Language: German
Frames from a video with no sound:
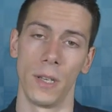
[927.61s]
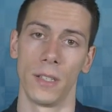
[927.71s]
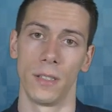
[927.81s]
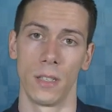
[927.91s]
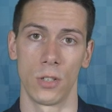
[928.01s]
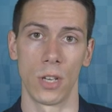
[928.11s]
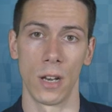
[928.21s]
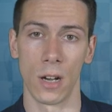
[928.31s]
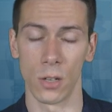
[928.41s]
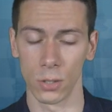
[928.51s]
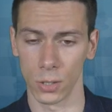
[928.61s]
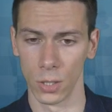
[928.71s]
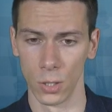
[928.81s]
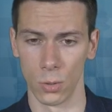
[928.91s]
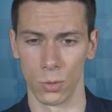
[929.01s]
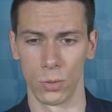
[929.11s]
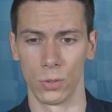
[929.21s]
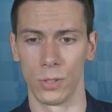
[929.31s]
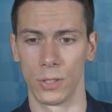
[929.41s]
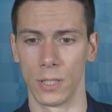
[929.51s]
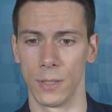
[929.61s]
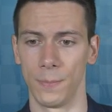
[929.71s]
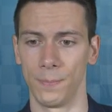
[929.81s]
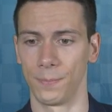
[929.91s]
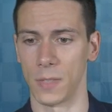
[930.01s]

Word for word: an dieser Stelle aus und ähm,